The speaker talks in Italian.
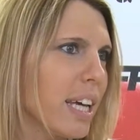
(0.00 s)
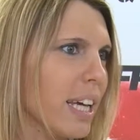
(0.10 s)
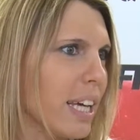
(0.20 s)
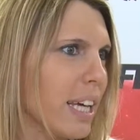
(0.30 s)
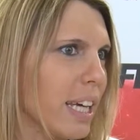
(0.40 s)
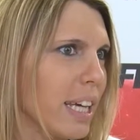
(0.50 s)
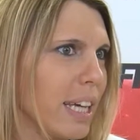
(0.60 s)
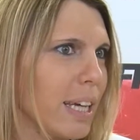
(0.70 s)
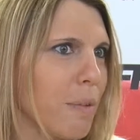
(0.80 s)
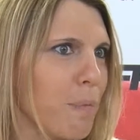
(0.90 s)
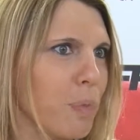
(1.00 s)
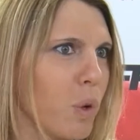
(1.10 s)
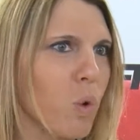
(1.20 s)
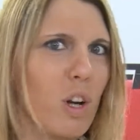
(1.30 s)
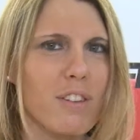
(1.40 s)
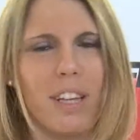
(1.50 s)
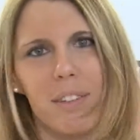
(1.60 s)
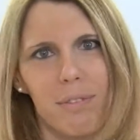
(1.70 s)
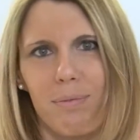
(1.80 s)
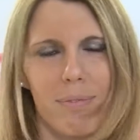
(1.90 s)
e ehm, mh, un qualcosa
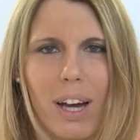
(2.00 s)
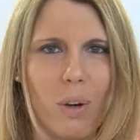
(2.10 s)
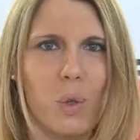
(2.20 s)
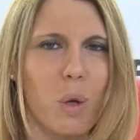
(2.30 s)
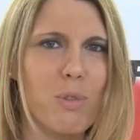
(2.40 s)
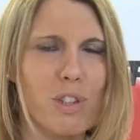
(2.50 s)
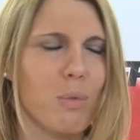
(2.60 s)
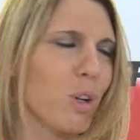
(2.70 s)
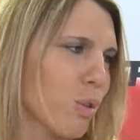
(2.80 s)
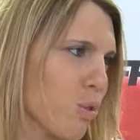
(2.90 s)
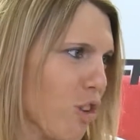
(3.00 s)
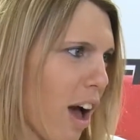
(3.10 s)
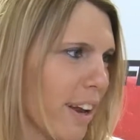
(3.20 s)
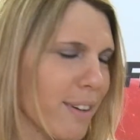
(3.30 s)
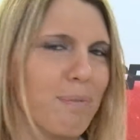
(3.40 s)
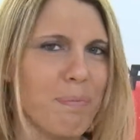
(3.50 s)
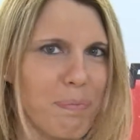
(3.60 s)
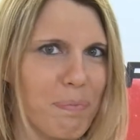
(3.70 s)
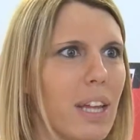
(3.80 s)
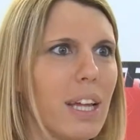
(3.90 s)
a cui non possiamo rinunciare.
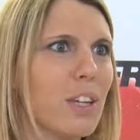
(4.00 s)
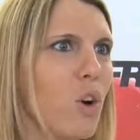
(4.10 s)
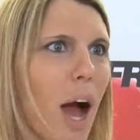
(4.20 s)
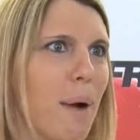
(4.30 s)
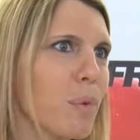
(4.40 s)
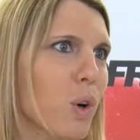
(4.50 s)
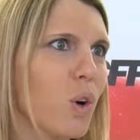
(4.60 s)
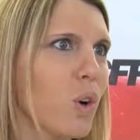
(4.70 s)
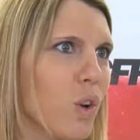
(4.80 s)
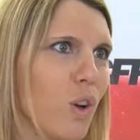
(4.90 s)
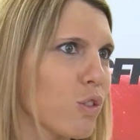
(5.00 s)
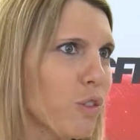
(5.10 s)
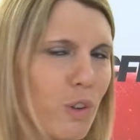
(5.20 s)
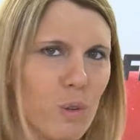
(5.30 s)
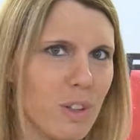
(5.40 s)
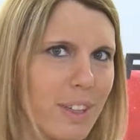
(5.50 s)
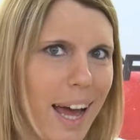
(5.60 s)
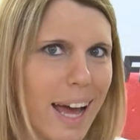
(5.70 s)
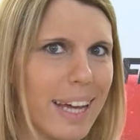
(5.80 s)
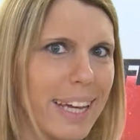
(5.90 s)
Io amo
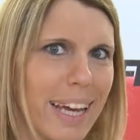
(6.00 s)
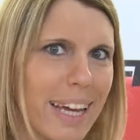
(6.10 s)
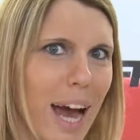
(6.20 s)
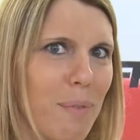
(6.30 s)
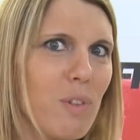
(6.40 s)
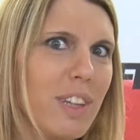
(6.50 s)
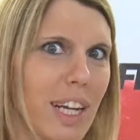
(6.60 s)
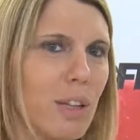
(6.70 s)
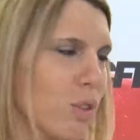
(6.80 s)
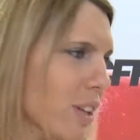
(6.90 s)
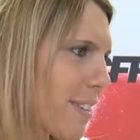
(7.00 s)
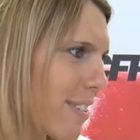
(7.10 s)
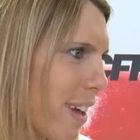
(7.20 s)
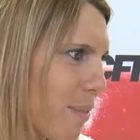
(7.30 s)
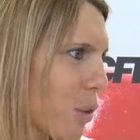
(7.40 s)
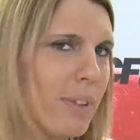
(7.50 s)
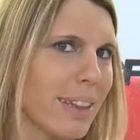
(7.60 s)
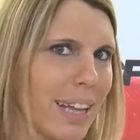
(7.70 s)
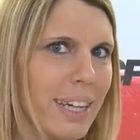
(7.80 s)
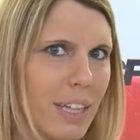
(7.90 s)
l'ortofrutta e amo vederla tutta insieme,
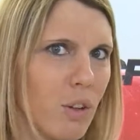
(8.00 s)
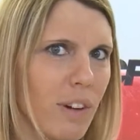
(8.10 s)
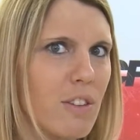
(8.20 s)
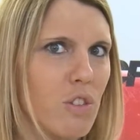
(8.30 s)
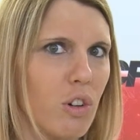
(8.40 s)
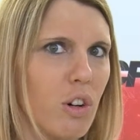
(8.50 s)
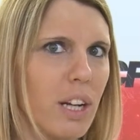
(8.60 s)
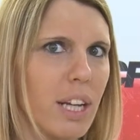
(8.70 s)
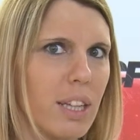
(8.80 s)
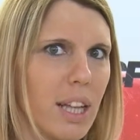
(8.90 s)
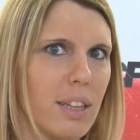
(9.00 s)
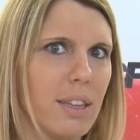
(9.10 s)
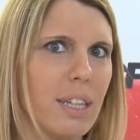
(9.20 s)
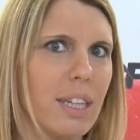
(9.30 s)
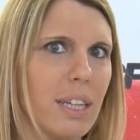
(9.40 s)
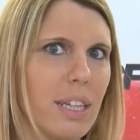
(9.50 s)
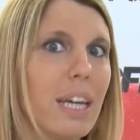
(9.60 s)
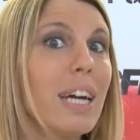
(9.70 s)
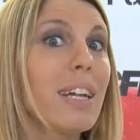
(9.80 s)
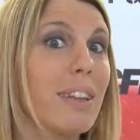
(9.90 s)
tanta anche innovazione, tanti,
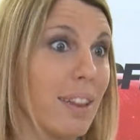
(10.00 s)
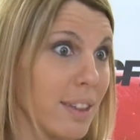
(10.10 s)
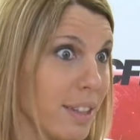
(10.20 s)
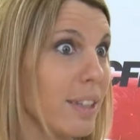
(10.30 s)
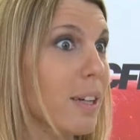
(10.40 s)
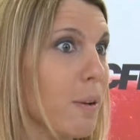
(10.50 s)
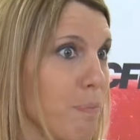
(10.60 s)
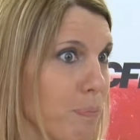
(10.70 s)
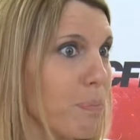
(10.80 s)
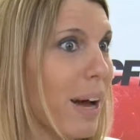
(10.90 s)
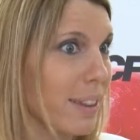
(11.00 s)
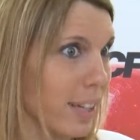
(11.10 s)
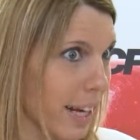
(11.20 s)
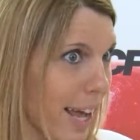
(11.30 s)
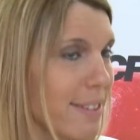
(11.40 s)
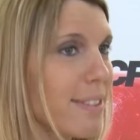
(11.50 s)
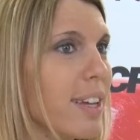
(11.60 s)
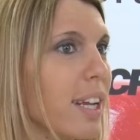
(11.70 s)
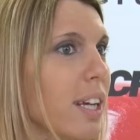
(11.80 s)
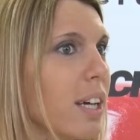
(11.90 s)
tanti mm, partner
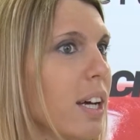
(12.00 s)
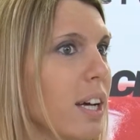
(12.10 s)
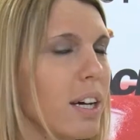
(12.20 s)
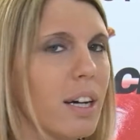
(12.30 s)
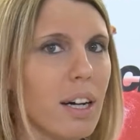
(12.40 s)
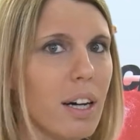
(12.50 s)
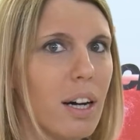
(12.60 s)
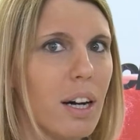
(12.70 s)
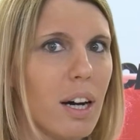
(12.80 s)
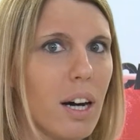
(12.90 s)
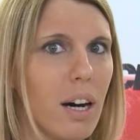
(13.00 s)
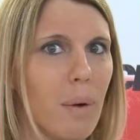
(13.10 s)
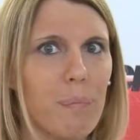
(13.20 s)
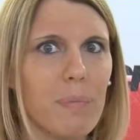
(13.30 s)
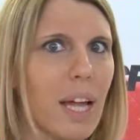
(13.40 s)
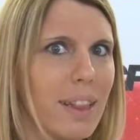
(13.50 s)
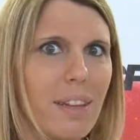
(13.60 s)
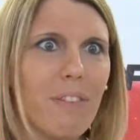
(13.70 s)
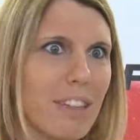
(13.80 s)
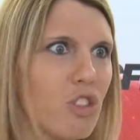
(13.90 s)
esteri, eh,
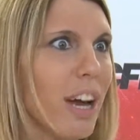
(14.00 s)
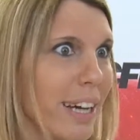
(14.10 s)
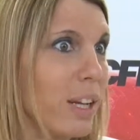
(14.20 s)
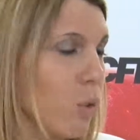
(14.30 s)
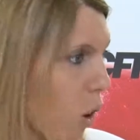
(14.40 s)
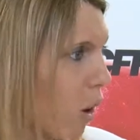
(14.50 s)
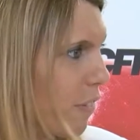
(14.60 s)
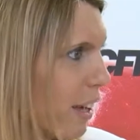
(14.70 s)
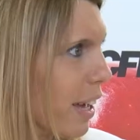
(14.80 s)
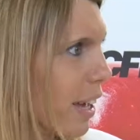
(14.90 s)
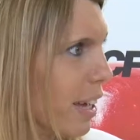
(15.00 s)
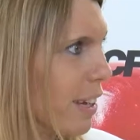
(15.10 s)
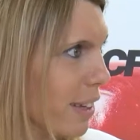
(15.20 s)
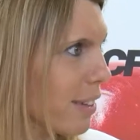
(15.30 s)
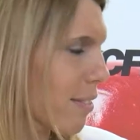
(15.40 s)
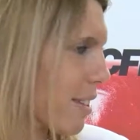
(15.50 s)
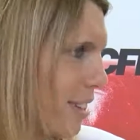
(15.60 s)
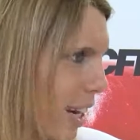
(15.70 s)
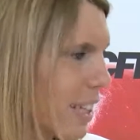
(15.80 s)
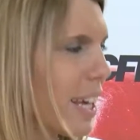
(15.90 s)
tante facce anche nuove,
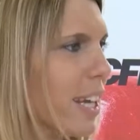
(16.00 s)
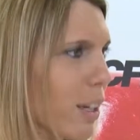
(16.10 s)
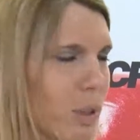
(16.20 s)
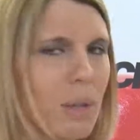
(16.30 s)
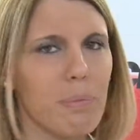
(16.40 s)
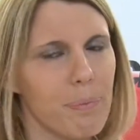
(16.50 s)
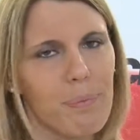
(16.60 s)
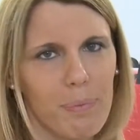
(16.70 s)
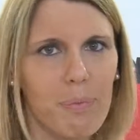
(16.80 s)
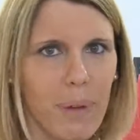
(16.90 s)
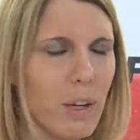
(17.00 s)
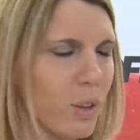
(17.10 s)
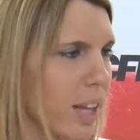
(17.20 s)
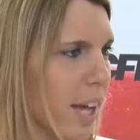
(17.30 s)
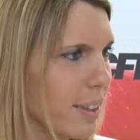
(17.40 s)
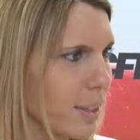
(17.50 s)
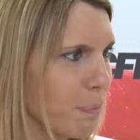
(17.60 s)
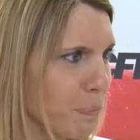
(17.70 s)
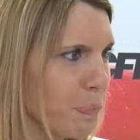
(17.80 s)
stranieri, quindi bei contatti.